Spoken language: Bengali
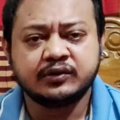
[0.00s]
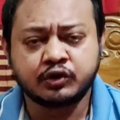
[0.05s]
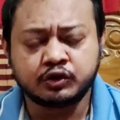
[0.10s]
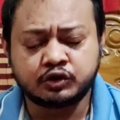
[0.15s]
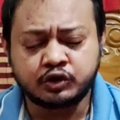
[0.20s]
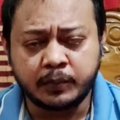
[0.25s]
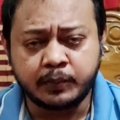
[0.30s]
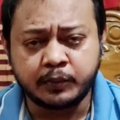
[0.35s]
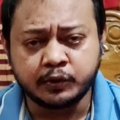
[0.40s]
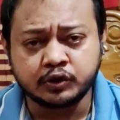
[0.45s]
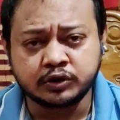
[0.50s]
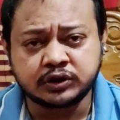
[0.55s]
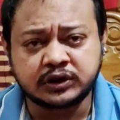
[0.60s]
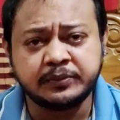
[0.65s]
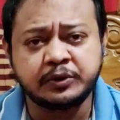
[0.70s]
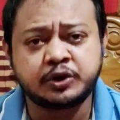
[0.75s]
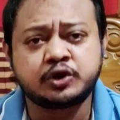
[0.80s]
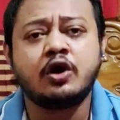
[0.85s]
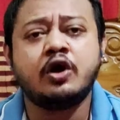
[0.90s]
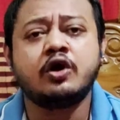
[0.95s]
তথ্য
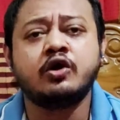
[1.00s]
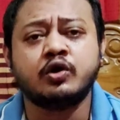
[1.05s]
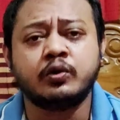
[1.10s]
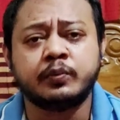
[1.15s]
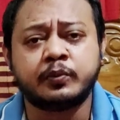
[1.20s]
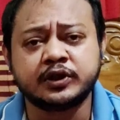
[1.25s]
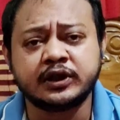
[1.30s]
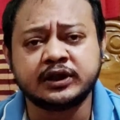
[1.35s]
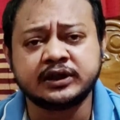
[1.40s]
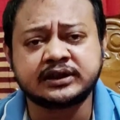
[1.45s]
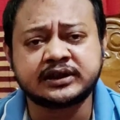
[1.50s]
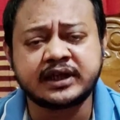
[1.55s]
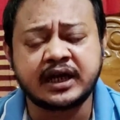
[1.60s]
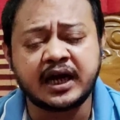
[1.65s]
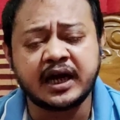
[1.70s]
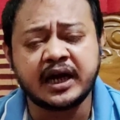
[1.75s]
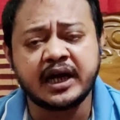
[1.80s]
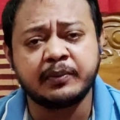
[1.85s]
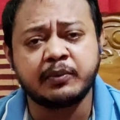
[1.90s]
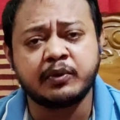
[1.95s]
প্রযুক্তি বিষয়ক
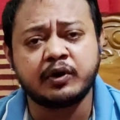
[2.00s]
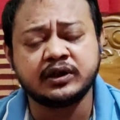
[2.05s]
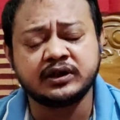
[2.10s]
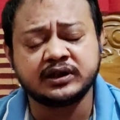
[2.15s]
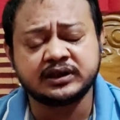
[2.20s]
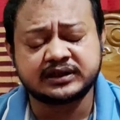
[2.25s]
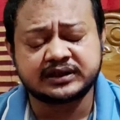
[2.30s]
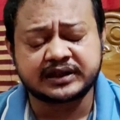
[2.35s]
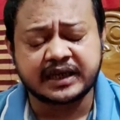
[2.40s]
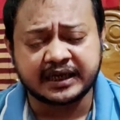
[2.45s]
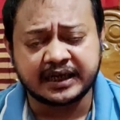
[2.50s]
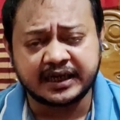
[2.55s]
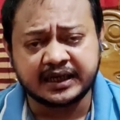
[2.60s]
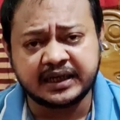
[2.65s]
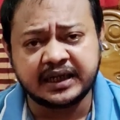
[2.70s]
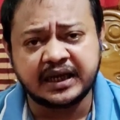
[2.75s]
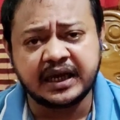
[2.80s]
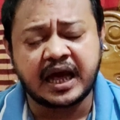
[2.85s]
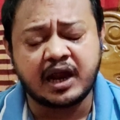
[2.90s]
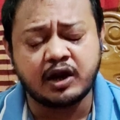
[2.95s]
উপদেষ্টা এবং তাকে
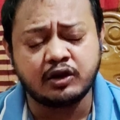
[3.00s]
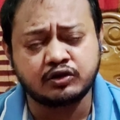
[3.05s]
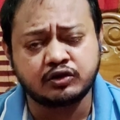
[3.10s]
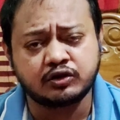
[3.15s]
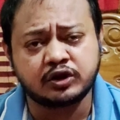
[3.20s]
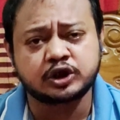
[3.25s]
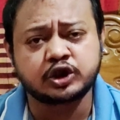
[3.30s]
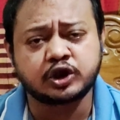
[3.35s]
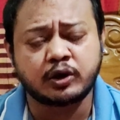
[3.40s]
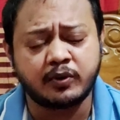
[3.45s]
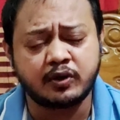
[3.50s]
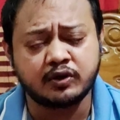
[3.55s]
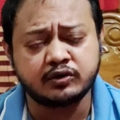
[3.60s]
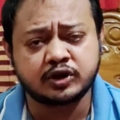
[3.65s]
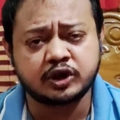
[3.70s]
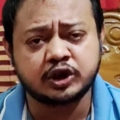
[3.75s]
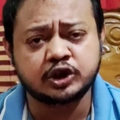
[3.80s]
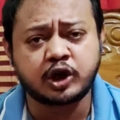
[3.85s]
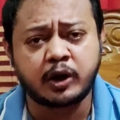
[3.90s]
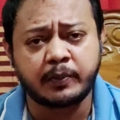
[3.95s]
নিয়ে আলোচনা
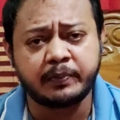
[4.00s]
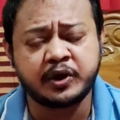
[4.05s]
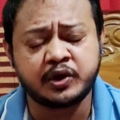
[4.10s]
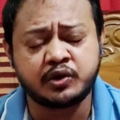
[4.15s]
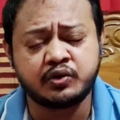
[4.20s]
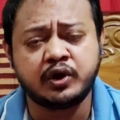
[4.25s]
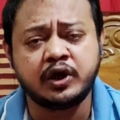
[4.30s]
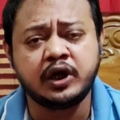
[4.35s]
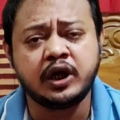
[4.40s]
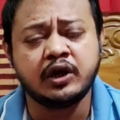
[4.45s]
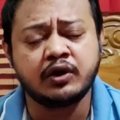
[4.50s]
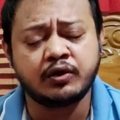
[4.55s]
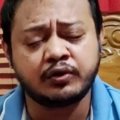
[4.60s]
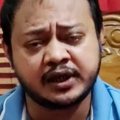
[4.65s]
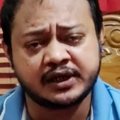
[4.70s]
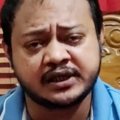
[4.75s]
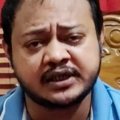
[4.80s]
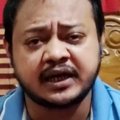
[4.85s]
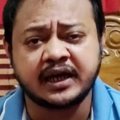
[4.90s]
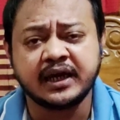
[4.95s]
সমালোচনা সবকিছুই
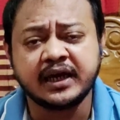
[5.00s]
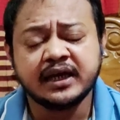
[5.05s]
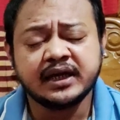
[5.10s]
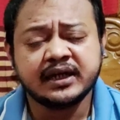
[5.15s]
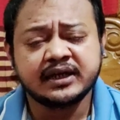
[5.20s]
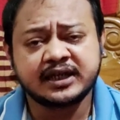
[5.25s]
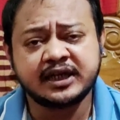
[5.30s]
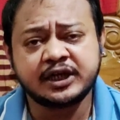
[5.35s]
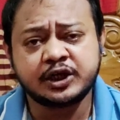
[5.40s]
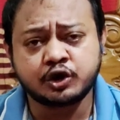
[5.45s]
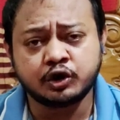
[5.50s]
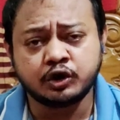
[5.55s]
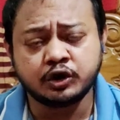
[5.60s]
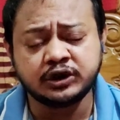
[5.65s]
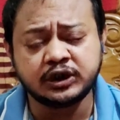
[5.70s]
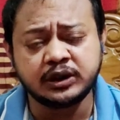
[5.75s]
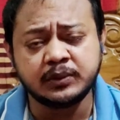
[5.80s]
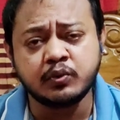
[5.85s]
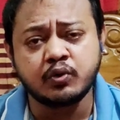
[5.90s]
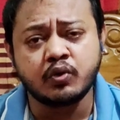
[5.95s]
রয়েছে সেই
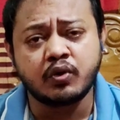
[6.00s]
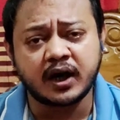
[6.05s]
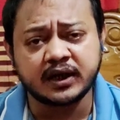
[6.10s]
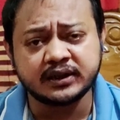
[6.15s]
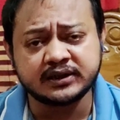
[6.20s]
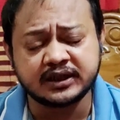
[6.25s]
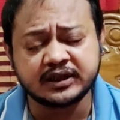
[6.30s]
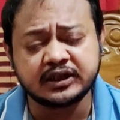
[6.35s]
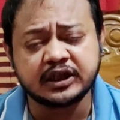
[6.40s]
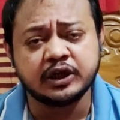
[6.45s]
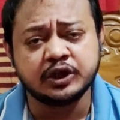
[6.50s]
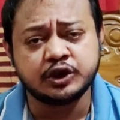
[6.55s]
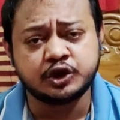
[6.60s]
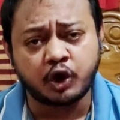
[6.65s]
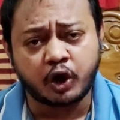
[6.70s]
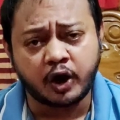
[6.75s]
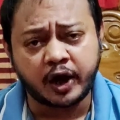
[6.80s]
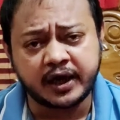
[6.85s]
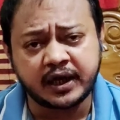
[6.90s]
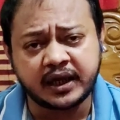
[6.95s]
সজীব ওয়াজেদ
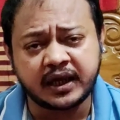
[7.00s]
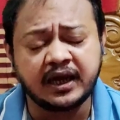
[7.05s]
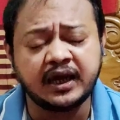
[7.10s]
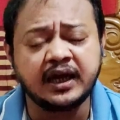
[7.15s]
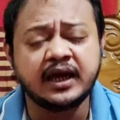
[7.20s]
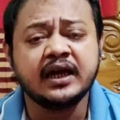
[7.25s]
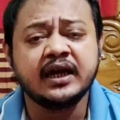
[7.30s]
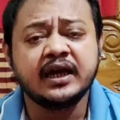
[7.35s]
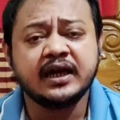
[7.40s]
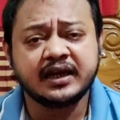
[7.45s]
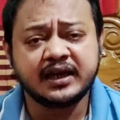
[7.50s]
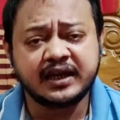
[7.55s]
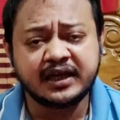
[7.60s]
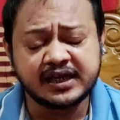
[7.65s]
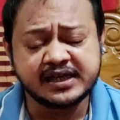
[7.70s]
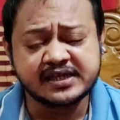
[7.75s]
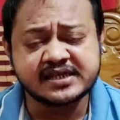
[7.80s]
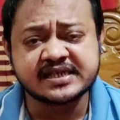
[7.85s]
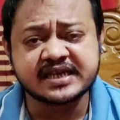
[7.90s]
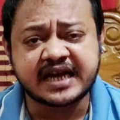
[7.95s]
জয়কে
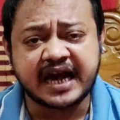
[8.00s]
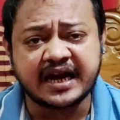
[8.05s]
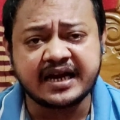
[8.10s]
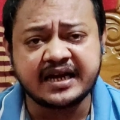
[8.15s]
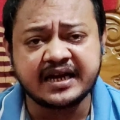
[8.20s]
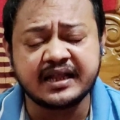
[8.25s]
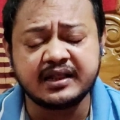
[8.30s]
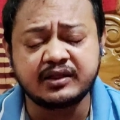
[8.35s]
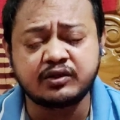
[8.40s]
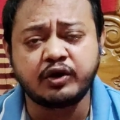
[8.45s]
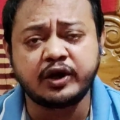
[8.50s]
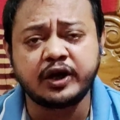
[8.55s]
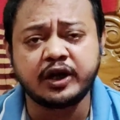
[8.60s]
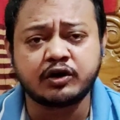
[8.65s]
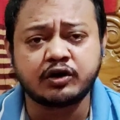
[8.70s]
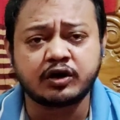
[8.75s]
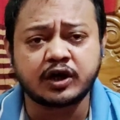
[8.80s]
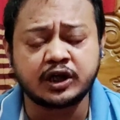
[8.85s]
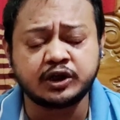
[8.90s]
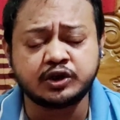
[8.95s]
নিয়ে স্ক্যান্ডাল
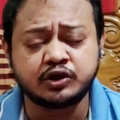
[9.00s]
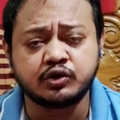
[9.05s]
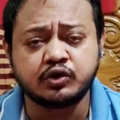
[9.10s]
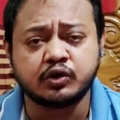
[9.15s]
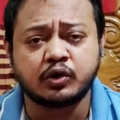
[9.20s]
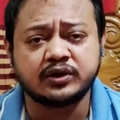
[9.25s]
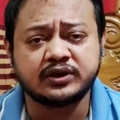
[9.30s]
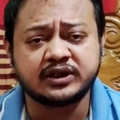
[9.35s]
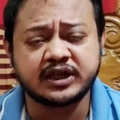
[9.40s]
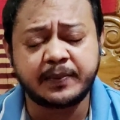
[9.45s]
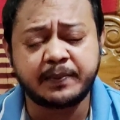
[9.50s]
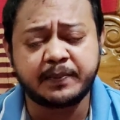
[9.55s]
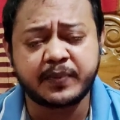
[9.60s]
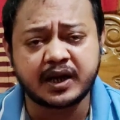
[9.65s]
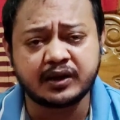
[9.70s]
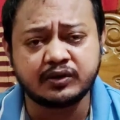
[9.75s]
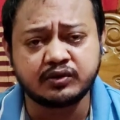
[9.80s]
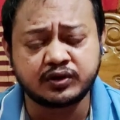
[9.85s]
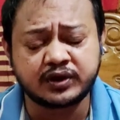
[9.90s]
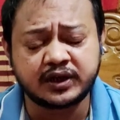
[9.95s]
তৈরি করার জন্য যেই
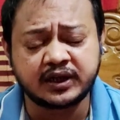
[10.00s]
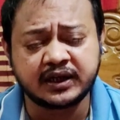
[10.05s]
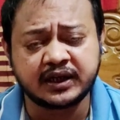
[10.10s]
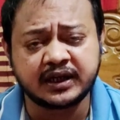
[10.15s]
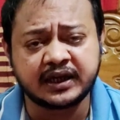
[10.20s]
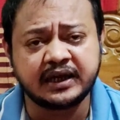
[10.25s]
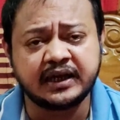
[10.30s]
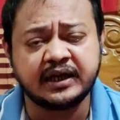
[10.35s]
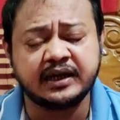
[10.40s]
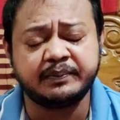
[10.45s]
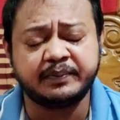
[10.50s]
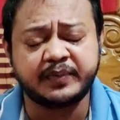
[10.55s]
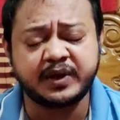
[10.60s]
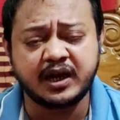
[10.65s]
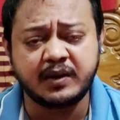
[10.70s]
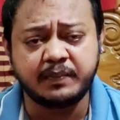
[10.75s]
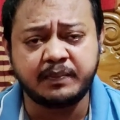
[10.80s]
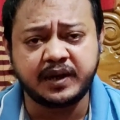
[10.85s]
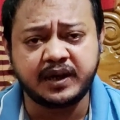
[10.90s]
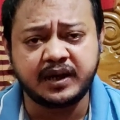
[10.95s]
প্রান্ত থেকে
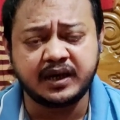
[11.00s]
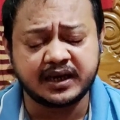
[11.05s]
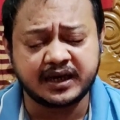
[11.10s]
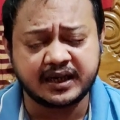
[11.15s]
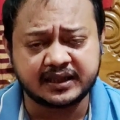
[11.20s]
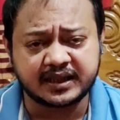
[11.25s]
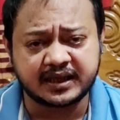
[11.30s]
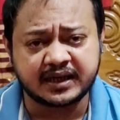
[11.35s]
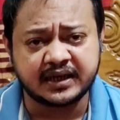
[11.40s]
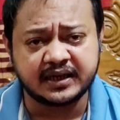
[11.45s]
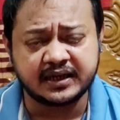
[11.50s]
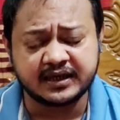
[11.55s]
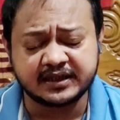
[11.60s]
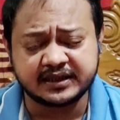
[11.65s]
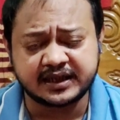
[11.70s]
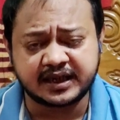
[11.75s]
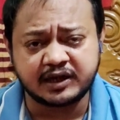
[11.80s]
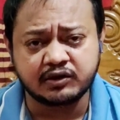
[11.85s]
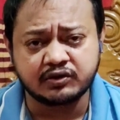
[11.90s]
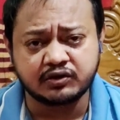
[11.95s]
বিএনপি নেতা
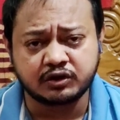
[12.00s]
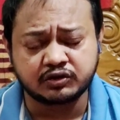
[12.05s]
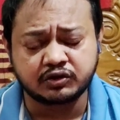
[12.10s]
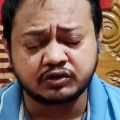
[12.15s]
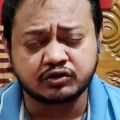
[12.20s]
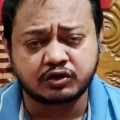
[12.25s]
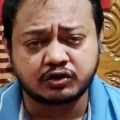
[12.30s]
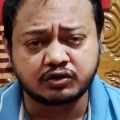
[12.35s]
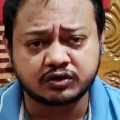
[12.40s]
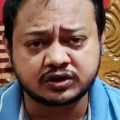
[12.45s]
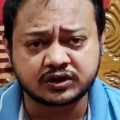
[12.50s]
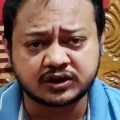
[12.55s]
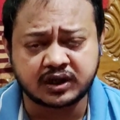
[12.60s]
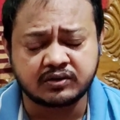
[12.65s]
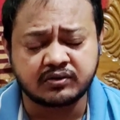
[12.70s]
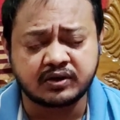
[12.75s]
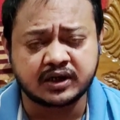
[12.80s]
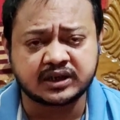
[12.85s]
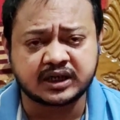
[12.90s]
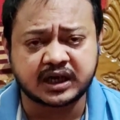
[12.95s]
যেই ডক্টর কনক
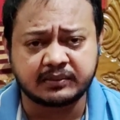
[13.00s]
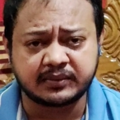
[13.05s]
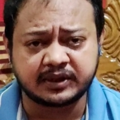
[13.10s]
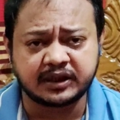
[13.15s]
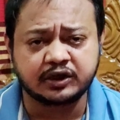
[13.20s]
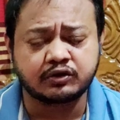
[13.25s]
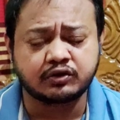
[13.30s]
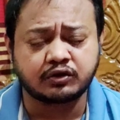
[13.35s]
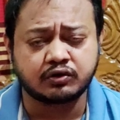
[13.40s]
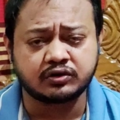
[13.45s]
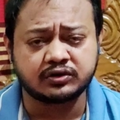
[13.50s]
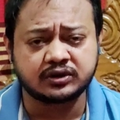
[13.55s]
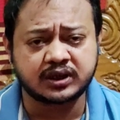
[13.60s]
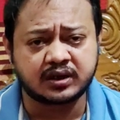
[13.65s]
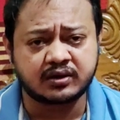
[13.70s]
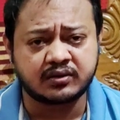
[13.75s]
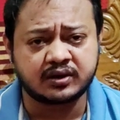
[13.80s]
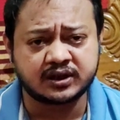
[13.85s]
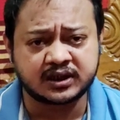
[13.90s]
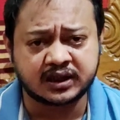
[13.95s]
সারোয়ার সাংবাদিক কনক
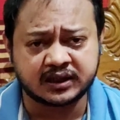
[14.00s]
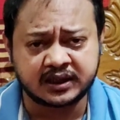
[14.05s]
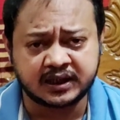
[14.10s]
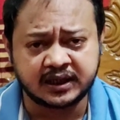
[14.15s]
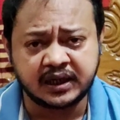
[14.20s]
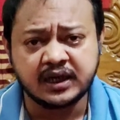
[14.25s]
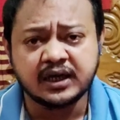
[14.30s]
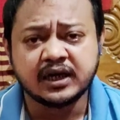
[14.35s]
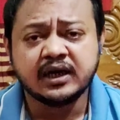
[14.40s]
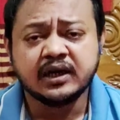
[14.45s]
সারোয়ারের সাথে